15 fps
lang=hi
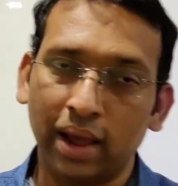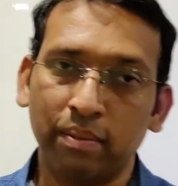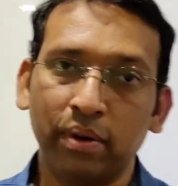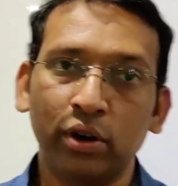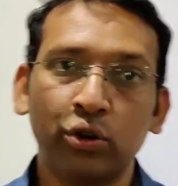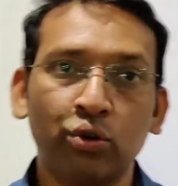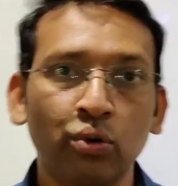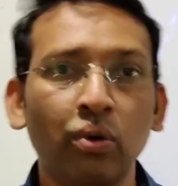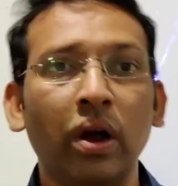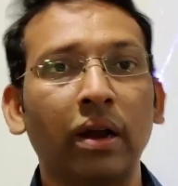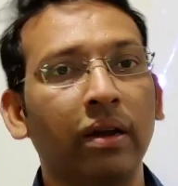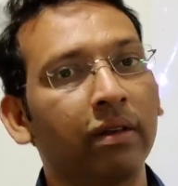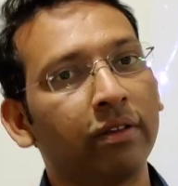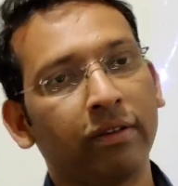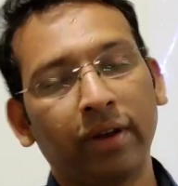एबल टू
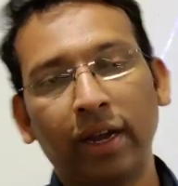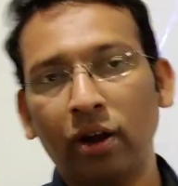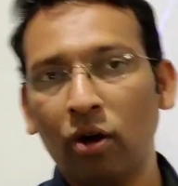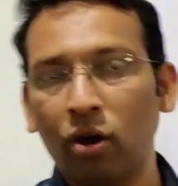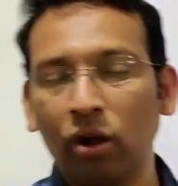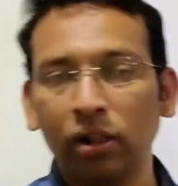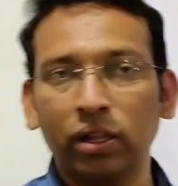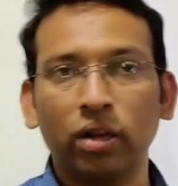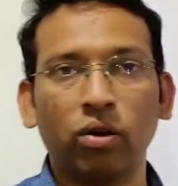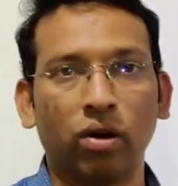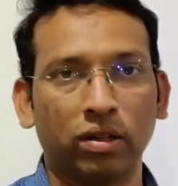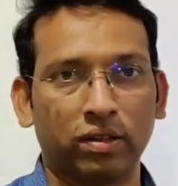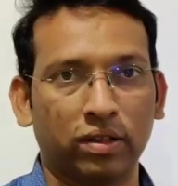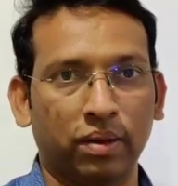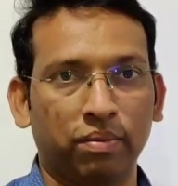अंडरस्टैंड ऑल द
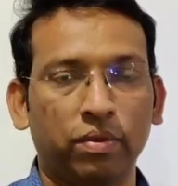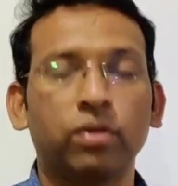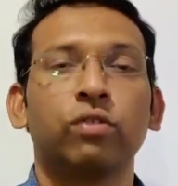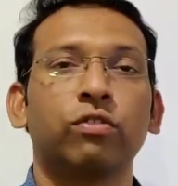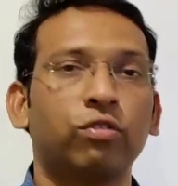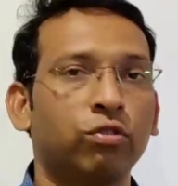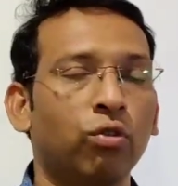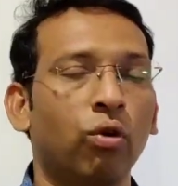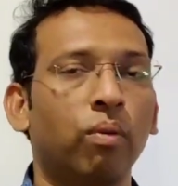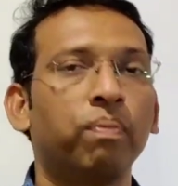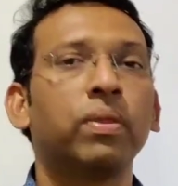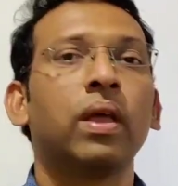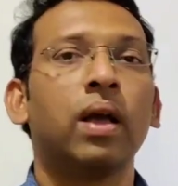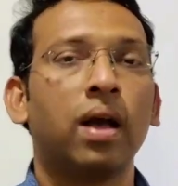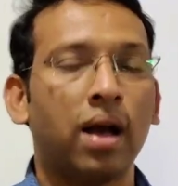कॉन्सेप्ट सो
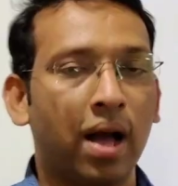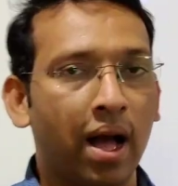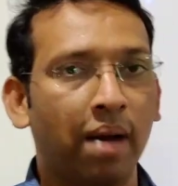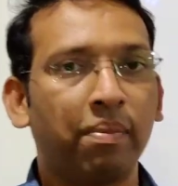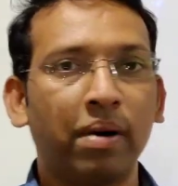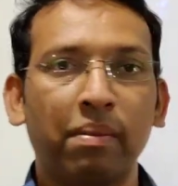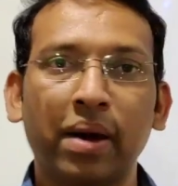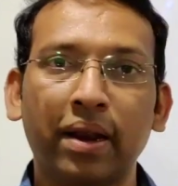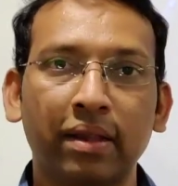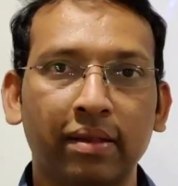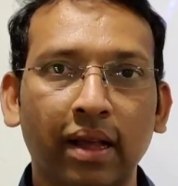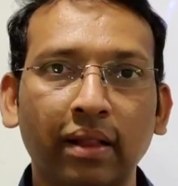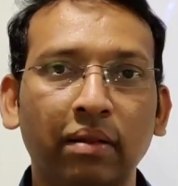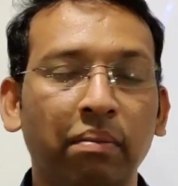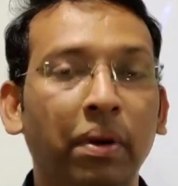आप हमारे
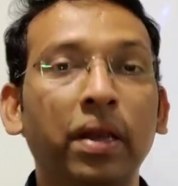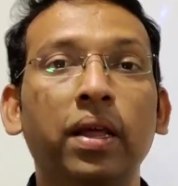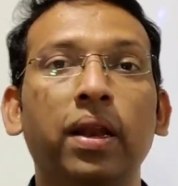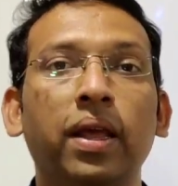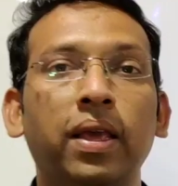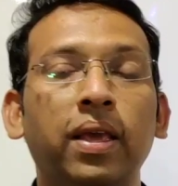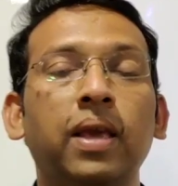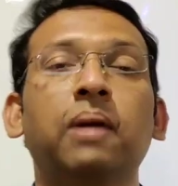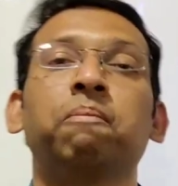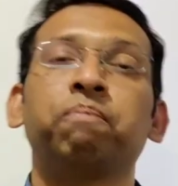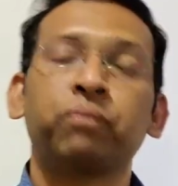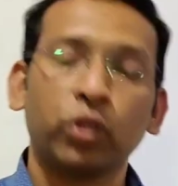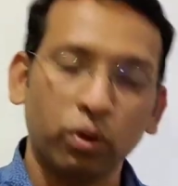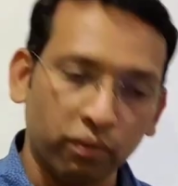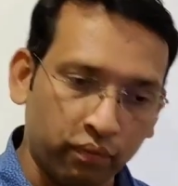साथ बने रहिए
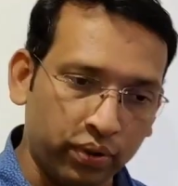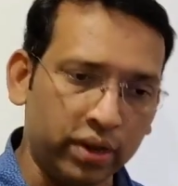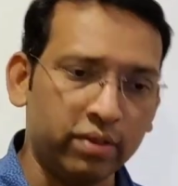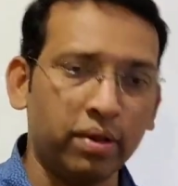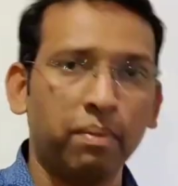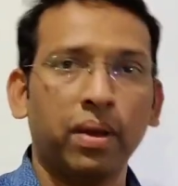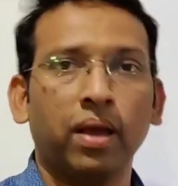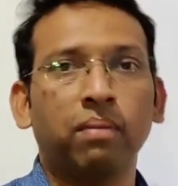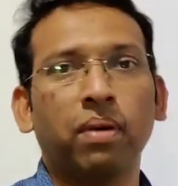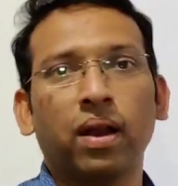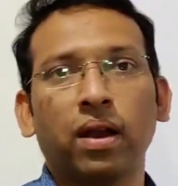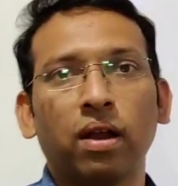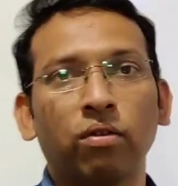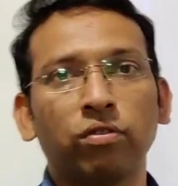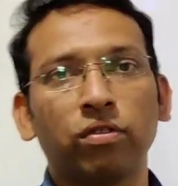फिर से मैं एक
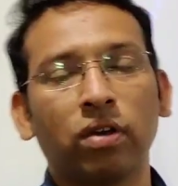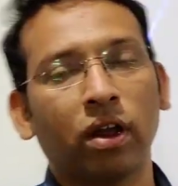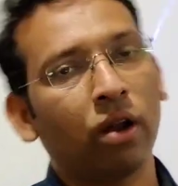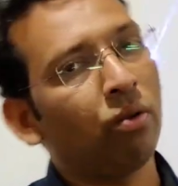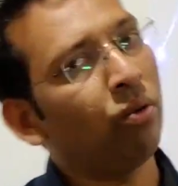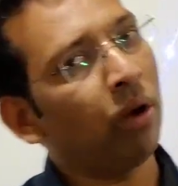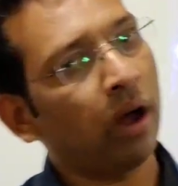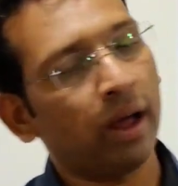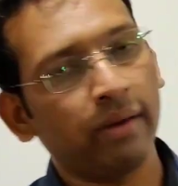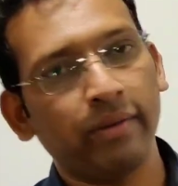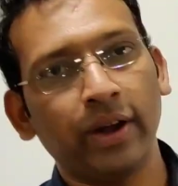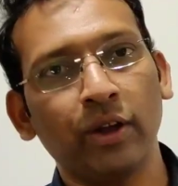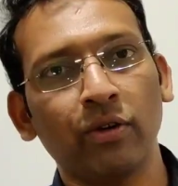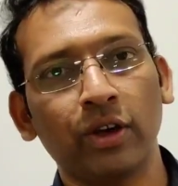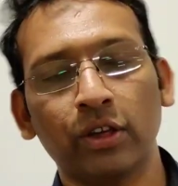बार अनाउंस कर रहा हूँ हर
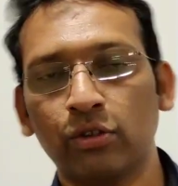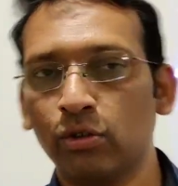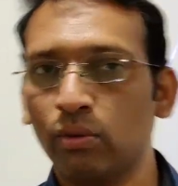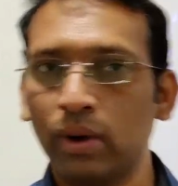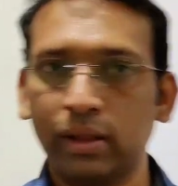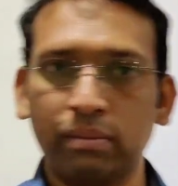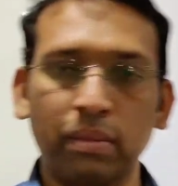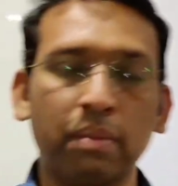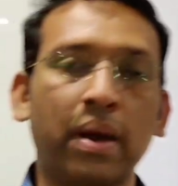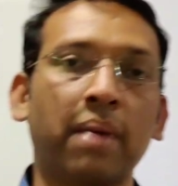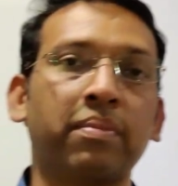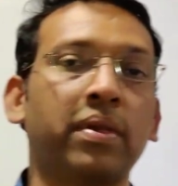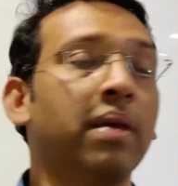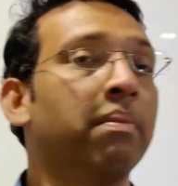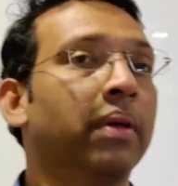वीडियो के शुरुआत में मैं
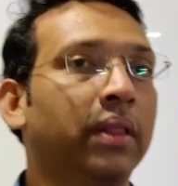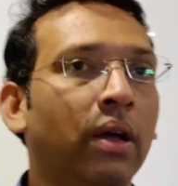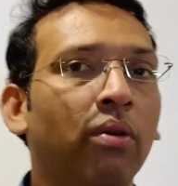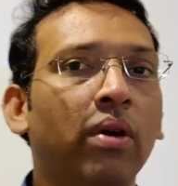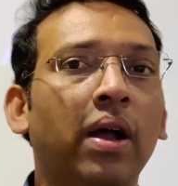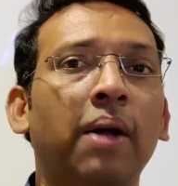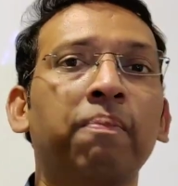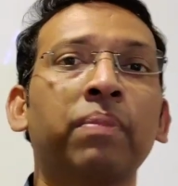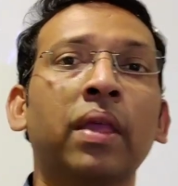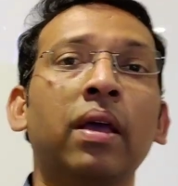आपसे ये बताऊँगा